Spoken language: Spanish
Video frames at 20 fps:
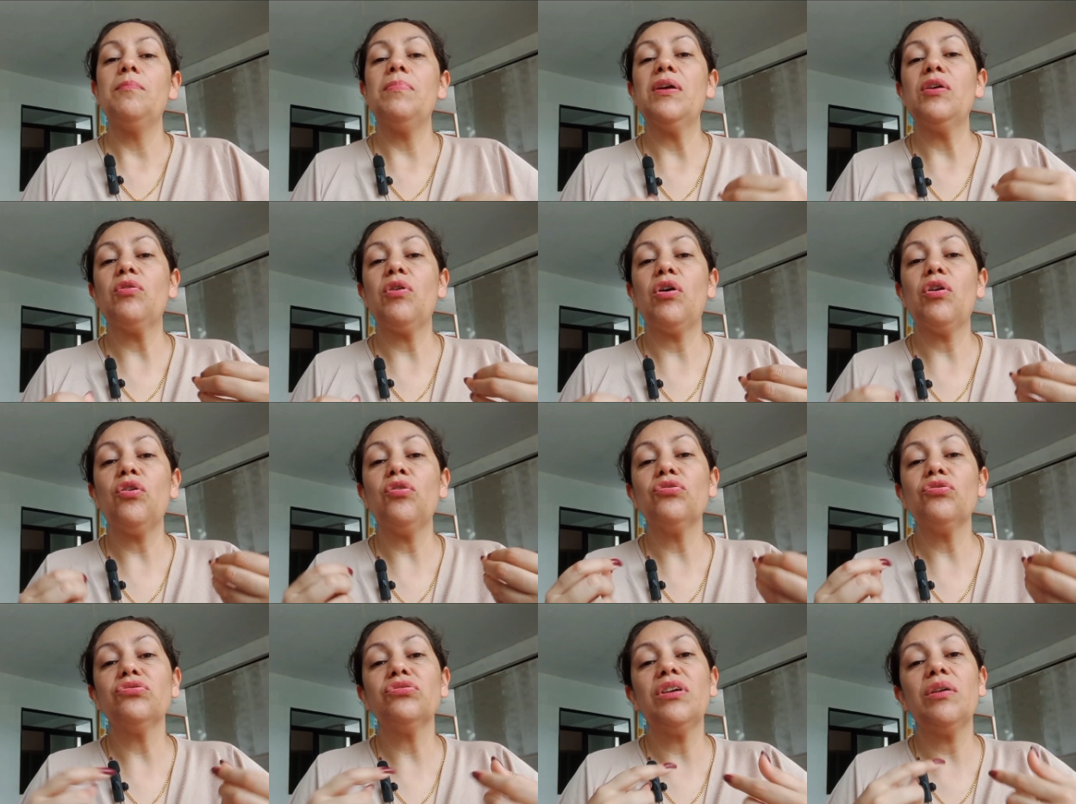pero
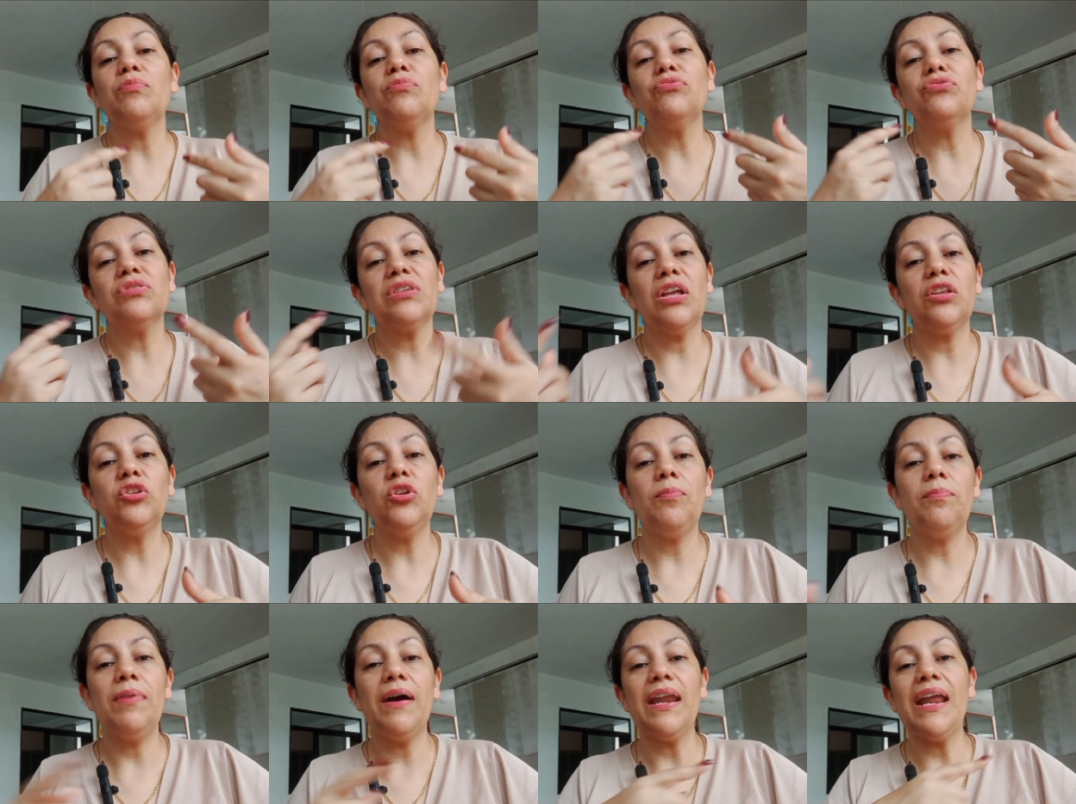ahora lo están
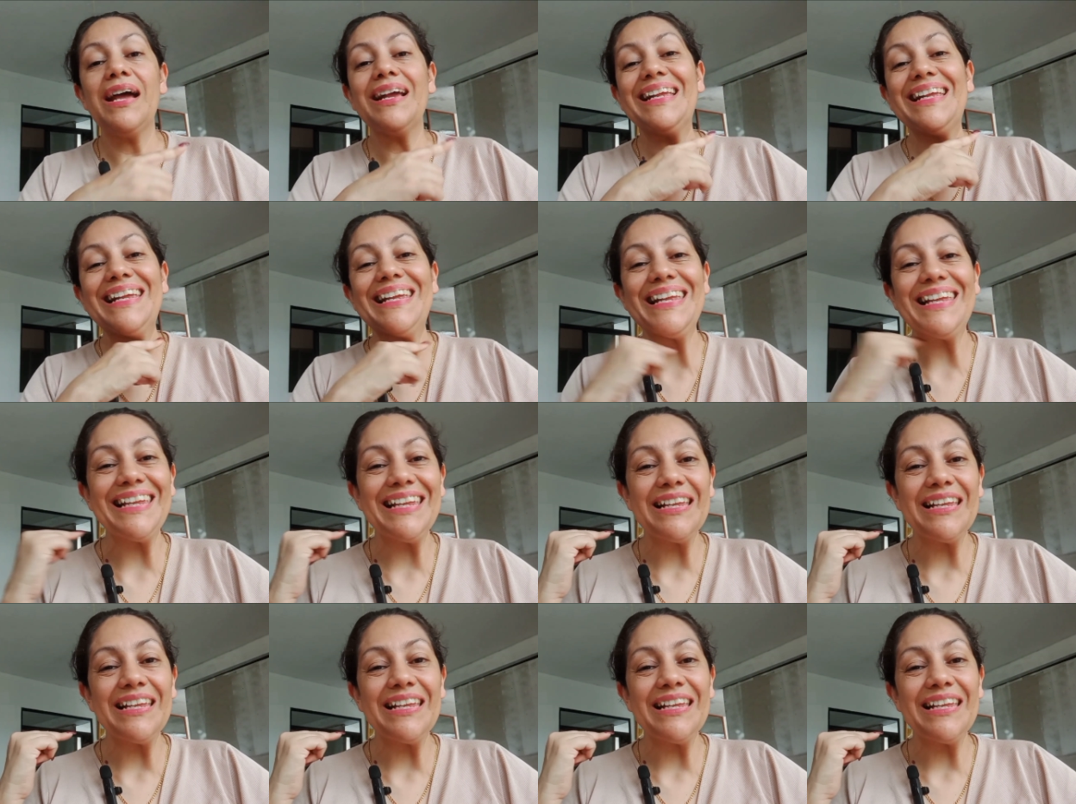buscando para